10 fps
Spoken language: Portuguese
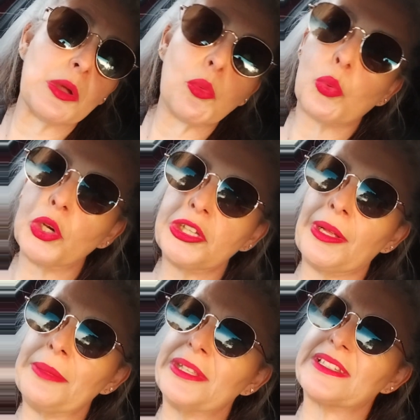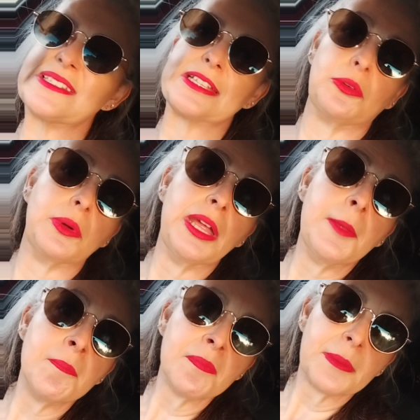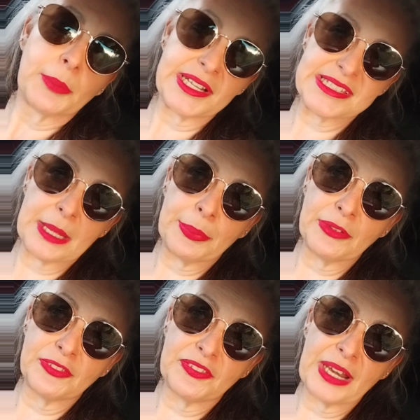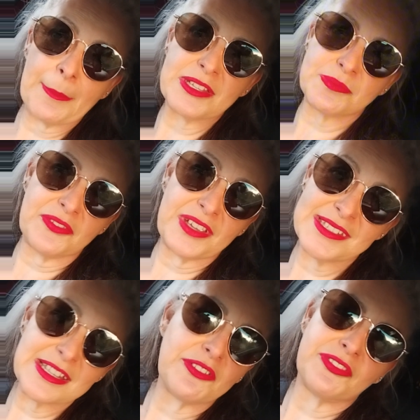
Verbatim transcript: não cuidam da alimentação. Por exemplo, eu vou falar mais uma vez, né? Eu